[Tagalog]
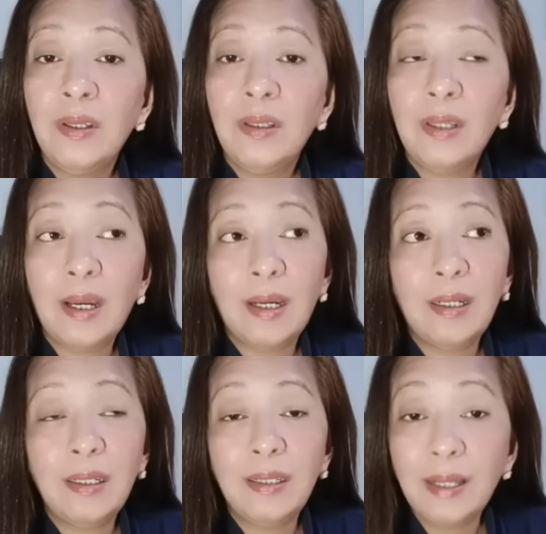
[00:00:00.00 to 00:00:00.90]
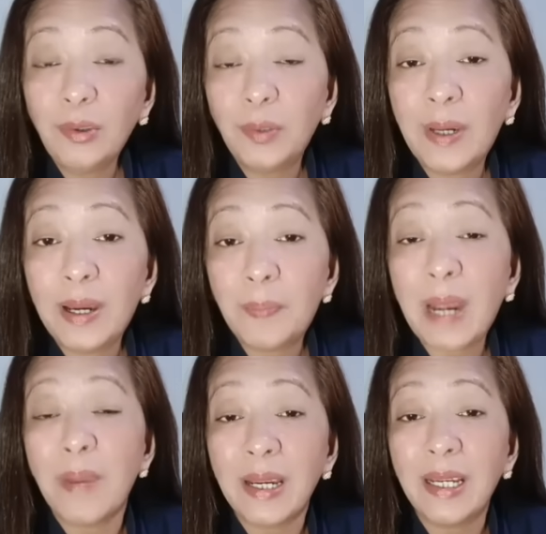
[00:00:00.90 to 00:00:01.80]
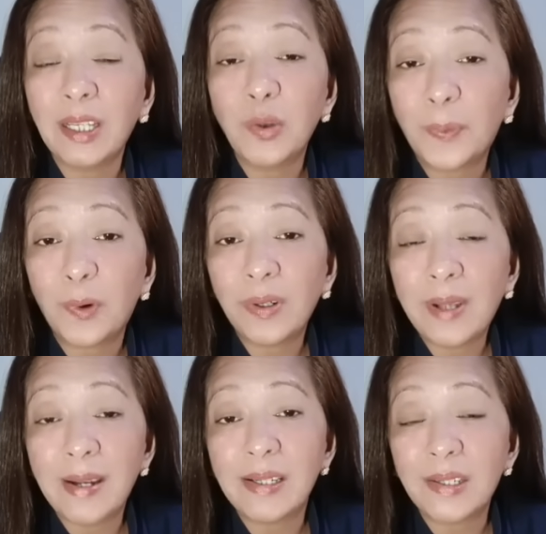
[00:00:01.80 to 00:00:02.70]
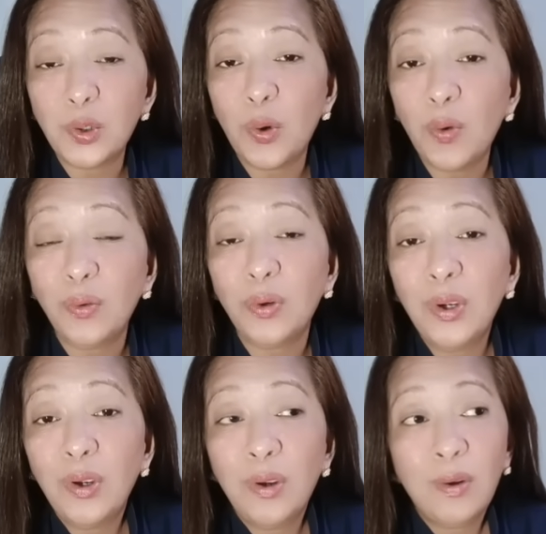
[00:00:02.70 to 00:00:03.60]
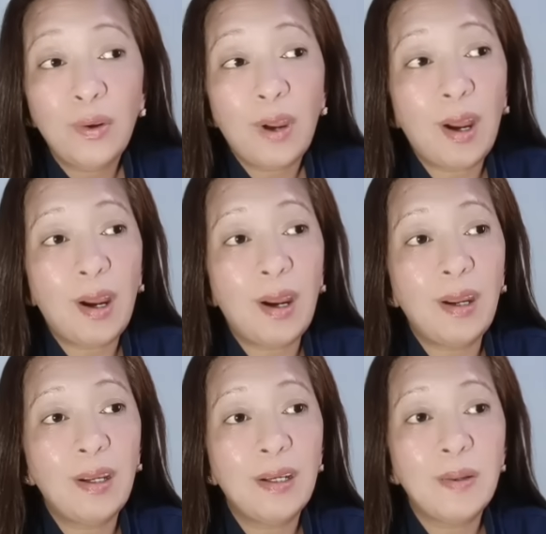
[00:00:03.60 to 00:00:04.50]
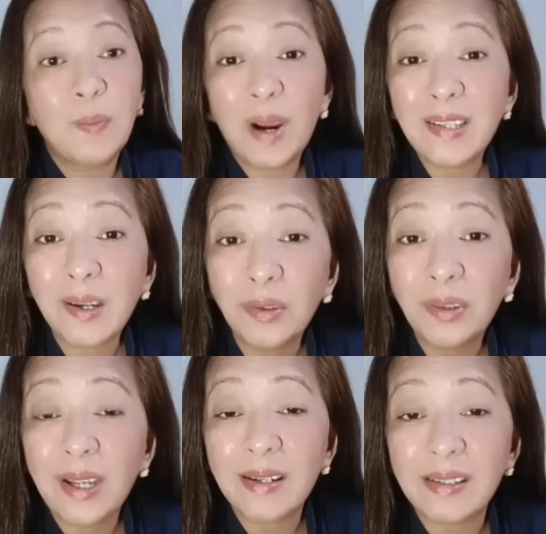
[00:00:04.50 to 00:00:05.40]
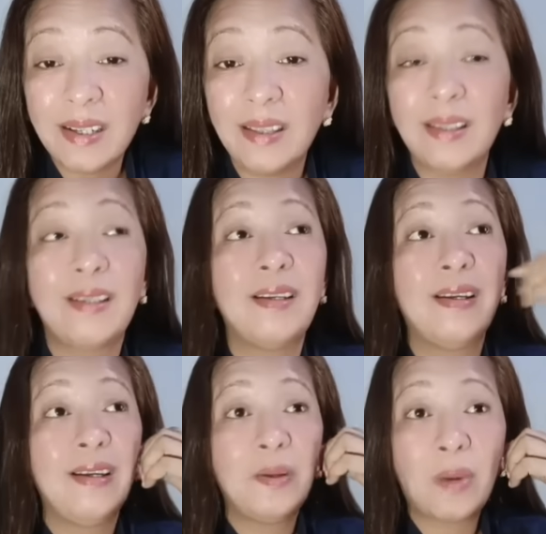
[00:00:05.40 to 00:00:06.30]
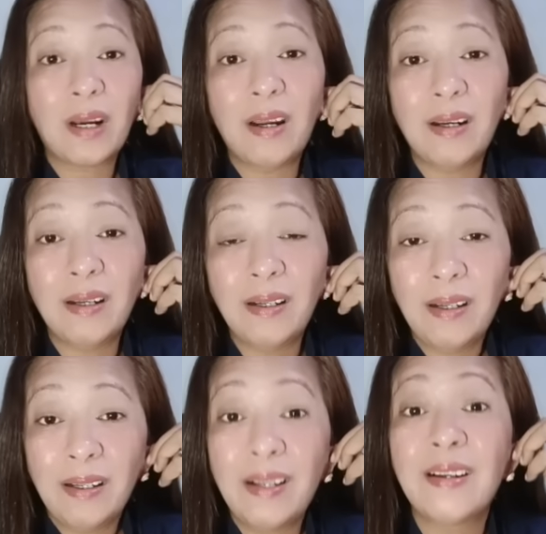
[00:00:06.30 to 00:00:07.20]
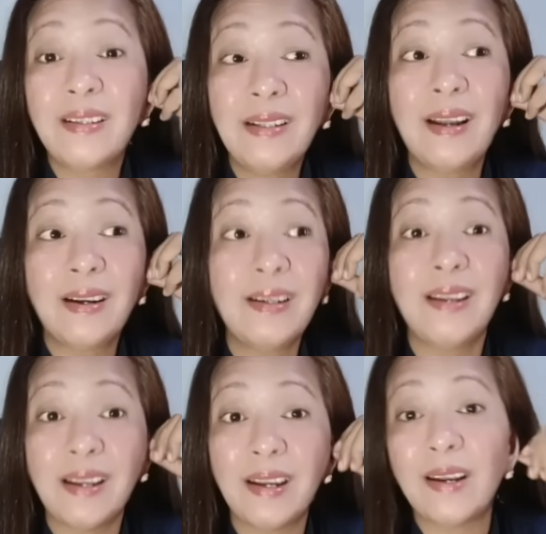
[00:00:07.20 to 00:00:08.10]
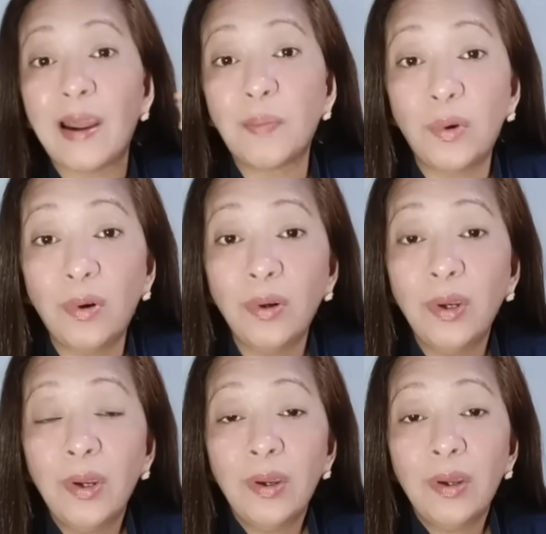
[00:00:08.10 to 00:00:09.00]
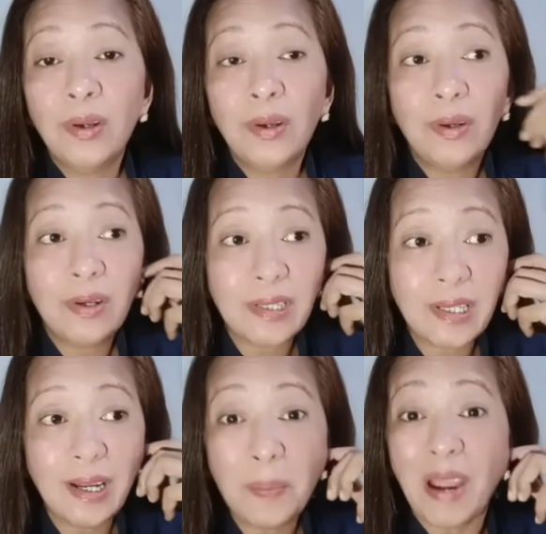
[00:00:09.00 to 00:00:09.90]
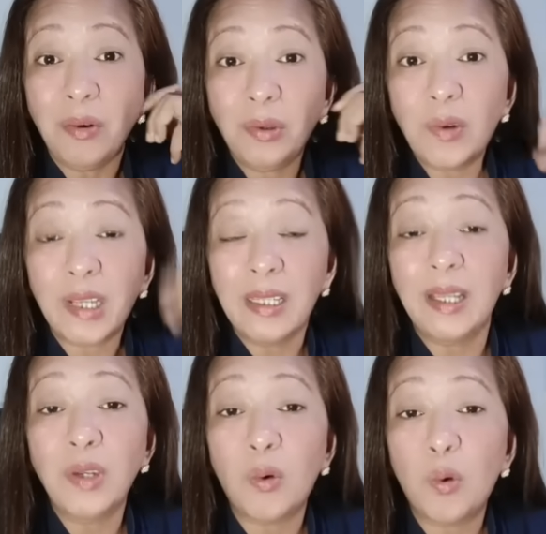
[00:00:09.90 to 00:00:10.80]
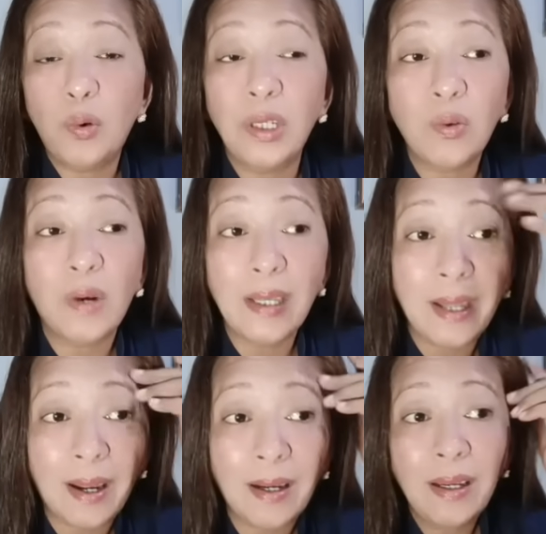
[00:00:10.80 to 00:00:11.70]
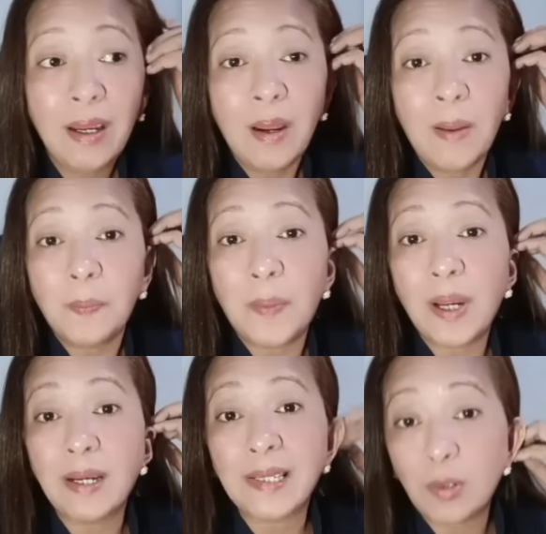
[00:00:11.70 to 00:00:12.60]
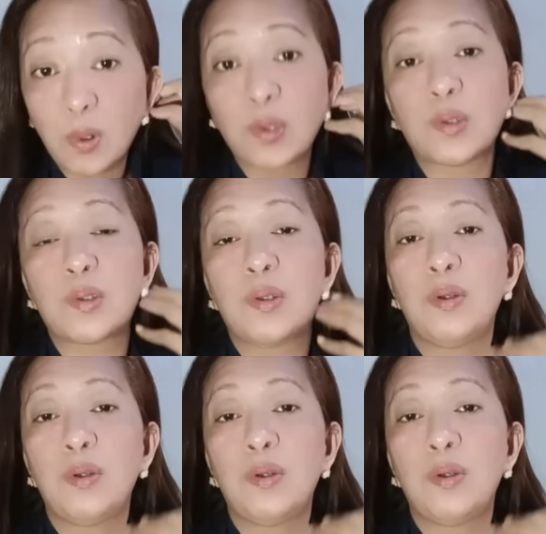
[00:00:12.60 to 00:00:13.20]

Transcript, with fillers: na nandun mapa, makikita nyo po guys yung uh, mga sagot ni Arjin parang nag, nag, nagireklamo kasi nga pa ano daw saan daw niya kukunin yung kanyang panggastos